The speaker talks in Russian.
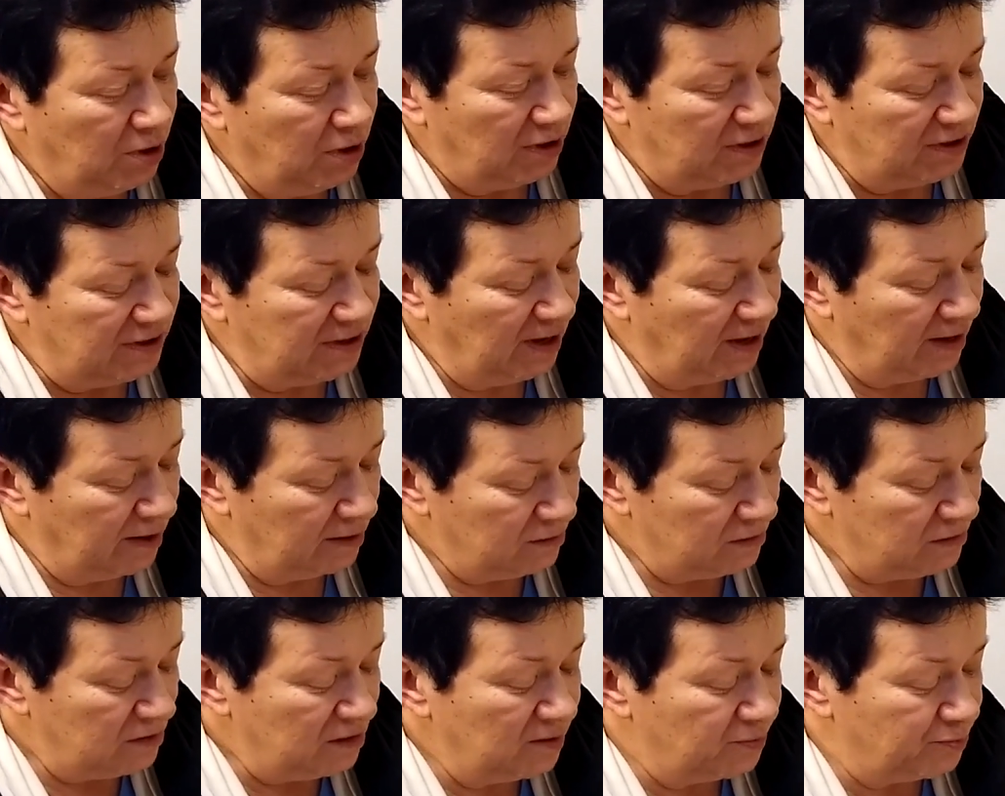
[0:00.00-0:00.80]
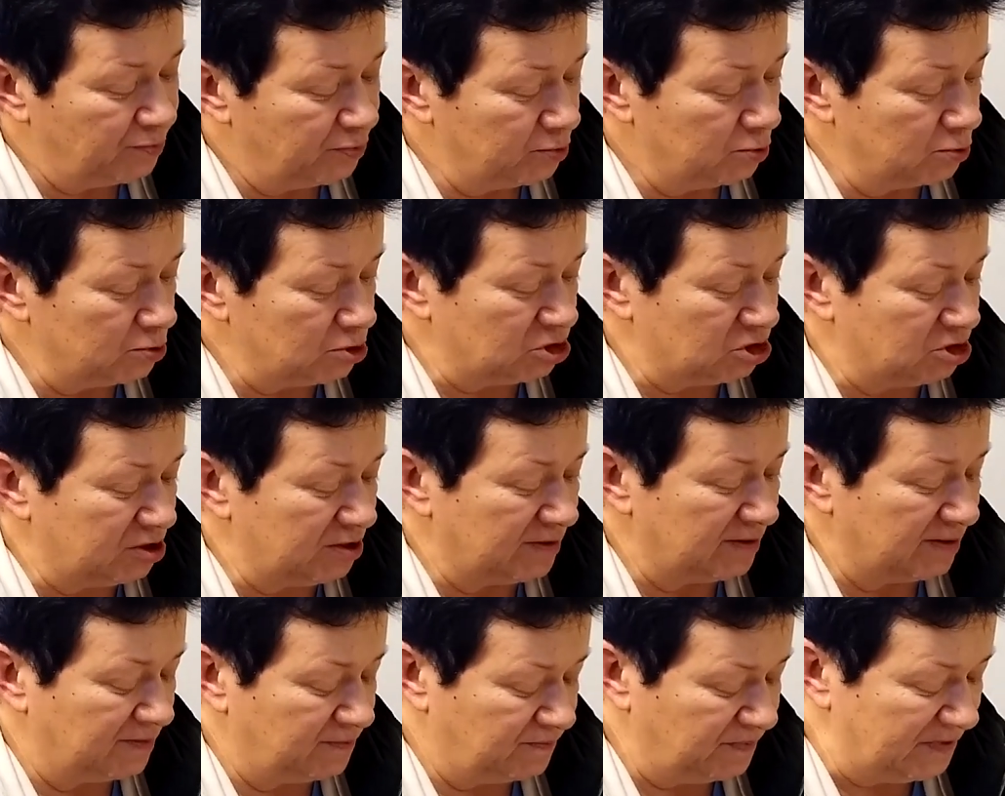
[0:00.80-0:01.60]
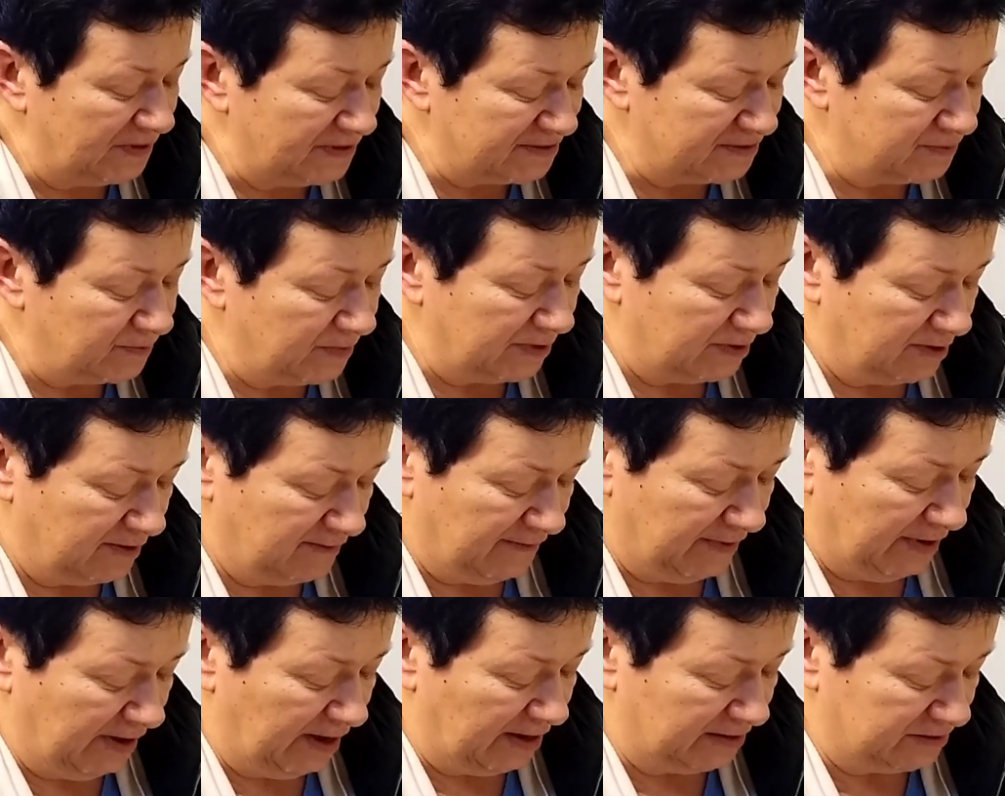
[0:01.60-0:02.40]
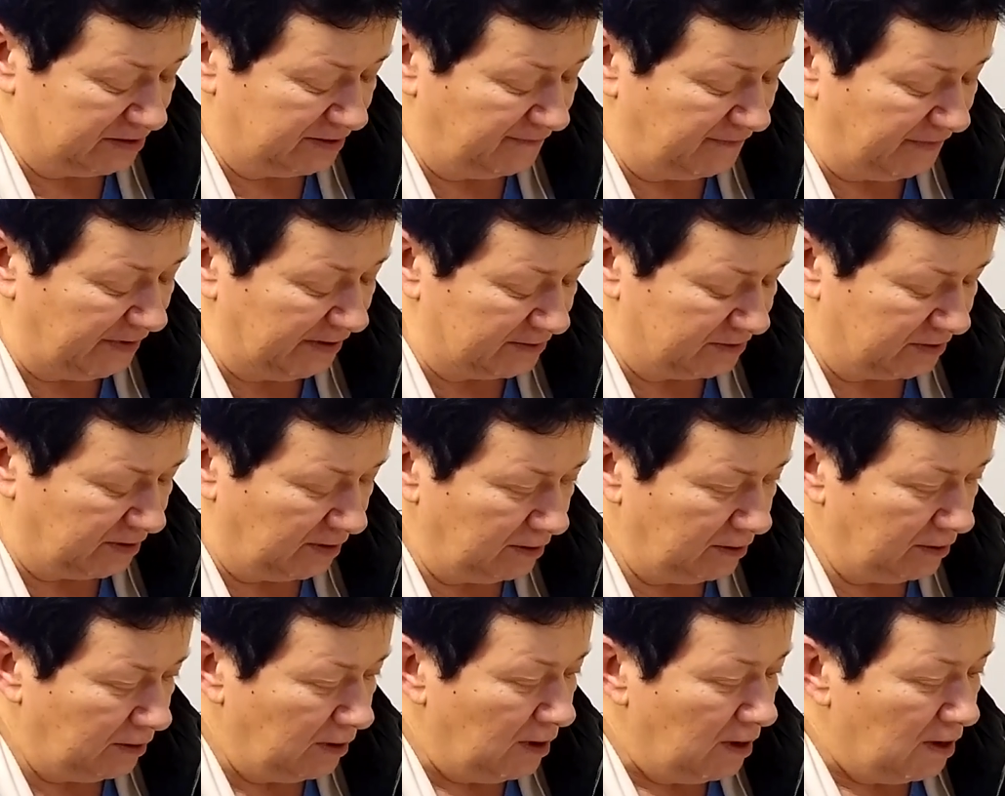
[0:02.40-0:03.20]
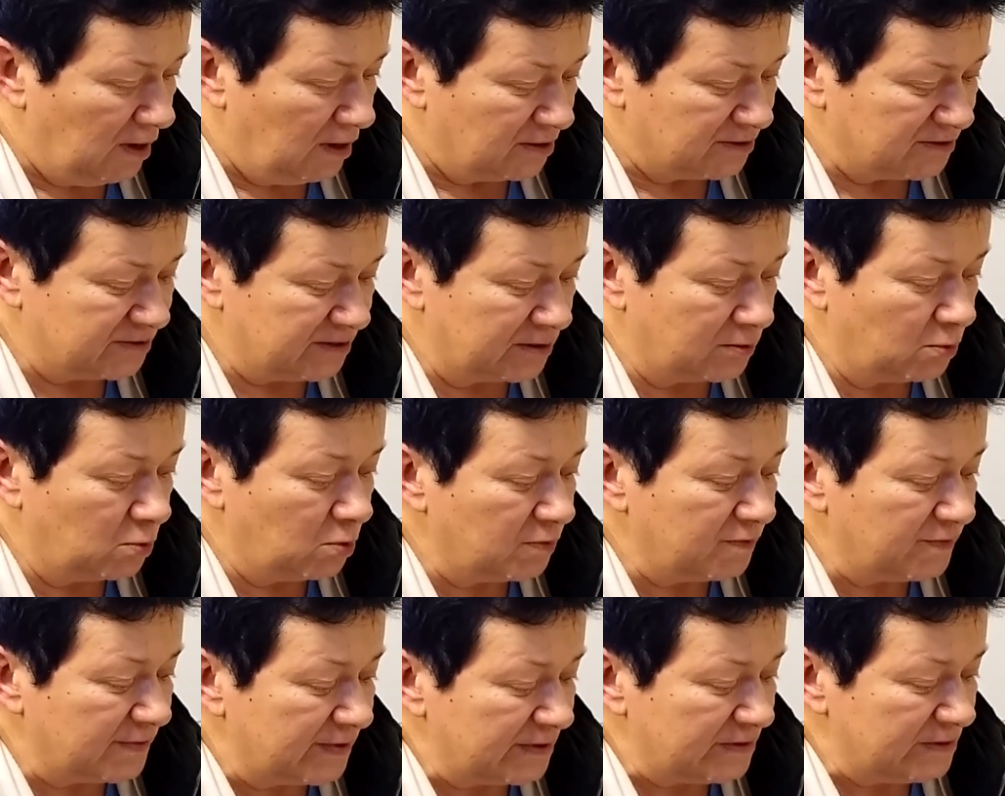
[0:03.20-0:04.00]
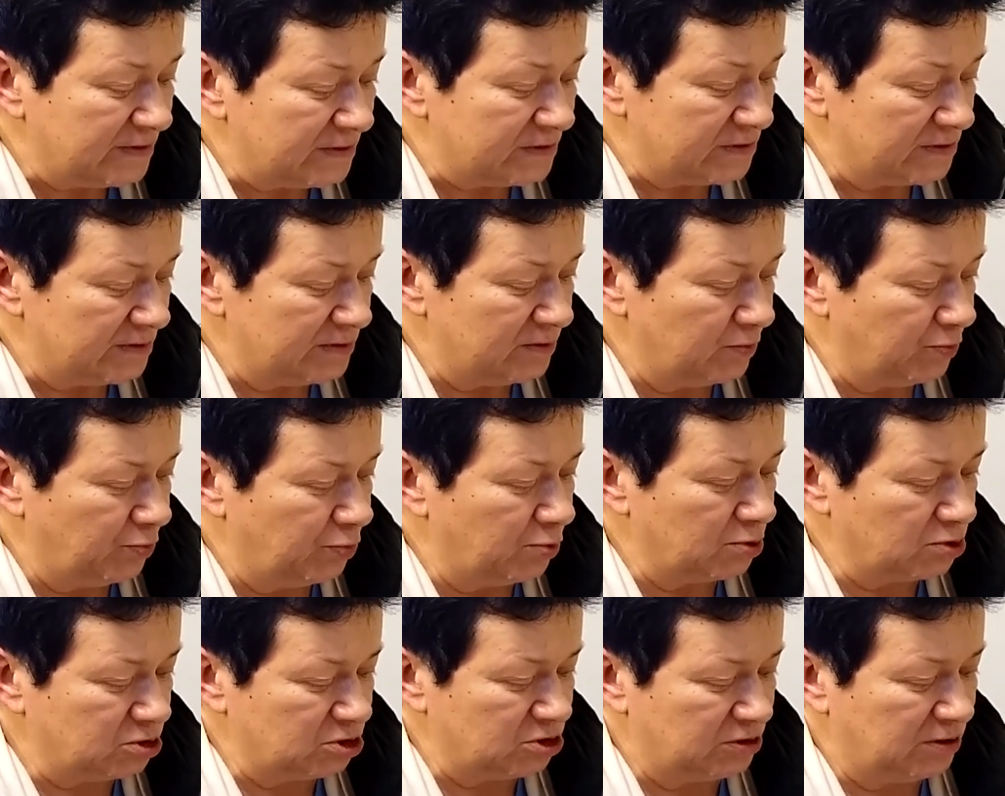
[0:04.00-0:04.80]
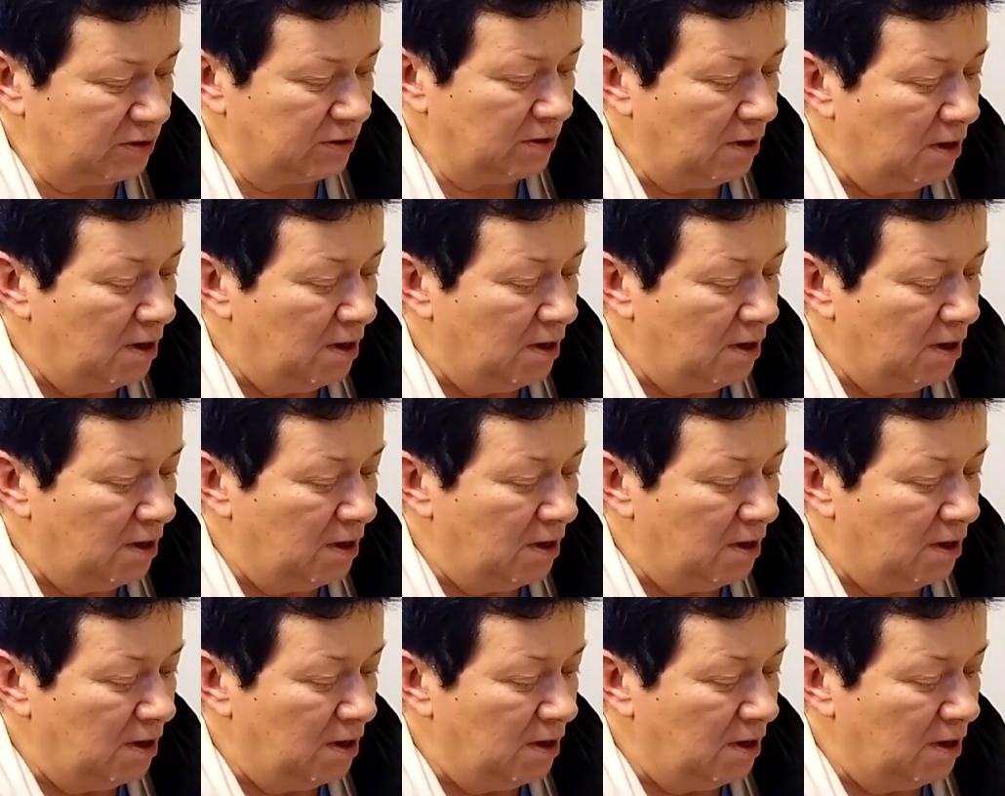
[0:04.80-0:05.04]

я не получила письменного ответа за руководителем почты,